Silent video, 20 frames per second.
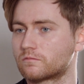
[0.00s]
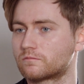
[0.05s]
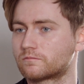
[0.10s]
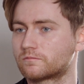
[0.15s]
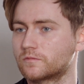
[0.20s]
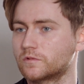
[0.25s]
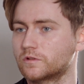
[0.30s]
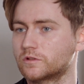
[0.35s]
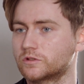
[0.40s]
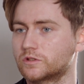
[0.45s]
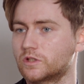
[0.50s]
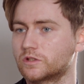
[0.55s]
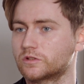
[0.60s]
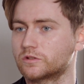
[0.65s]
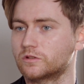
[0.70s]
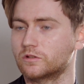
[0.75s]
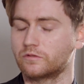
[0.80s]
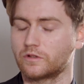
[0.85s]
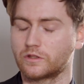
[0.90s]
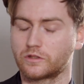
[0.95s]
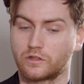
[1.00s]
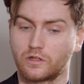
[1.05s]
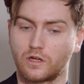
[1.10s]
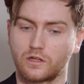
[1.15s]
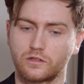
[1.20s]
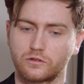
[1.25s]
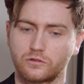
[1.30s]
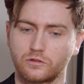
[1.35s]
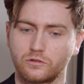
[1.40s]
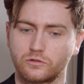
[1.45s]
Tak. Zdecydowanie,
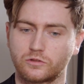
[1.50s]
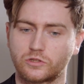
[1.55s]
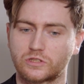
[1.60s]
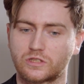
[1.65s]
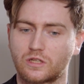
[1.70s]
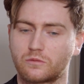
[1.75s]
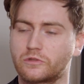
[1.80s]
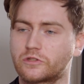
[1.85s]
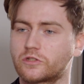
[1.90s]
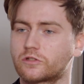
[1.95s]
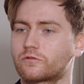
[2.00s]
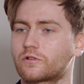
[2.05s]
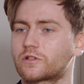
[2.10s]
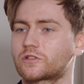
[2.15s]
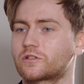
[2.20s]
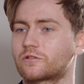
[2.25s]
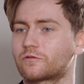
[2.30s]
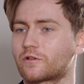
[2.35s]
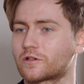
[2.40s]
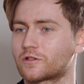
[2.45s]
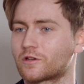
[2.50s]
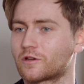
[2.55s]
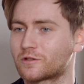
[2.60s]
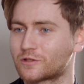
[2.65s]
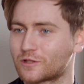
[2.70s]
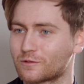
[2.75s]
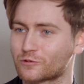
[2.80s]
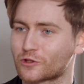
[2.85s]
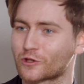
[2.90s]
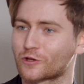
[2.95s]
ale to czasami też właśnie fajnie
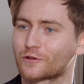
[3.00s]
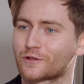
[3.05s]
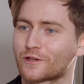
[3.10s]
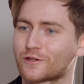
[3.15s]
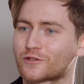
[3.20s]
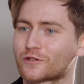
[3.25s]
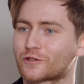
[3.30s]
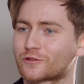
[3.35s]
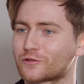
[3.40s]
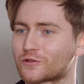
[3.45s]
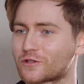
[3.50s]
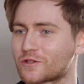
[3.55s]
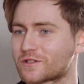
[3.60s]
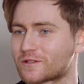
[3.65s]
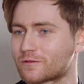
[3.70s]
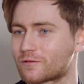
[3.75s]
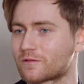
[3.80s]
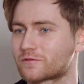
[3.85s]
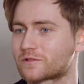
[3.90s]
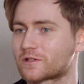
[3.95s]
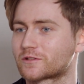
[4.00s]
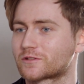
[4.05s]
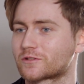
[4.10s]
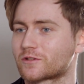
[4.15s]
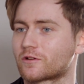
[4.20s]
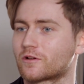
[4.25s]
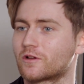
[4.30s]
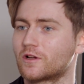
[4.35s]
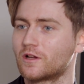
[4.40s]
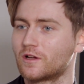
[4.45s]
się przekonać, że ktoś jest na ławce,
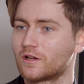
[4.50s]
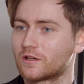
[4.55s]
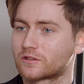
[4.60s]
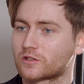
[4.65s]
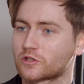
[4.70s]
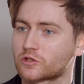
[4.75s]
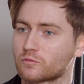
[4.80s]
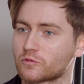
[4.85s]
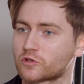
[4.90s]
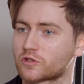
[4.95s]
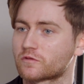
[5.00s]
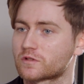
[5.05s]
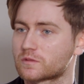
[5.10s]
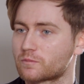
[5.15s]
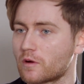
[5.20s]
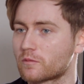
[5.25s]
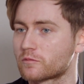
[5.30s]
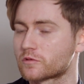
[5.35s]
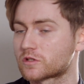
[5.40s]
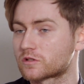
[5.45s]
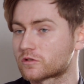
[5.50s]
co też może wspomóc,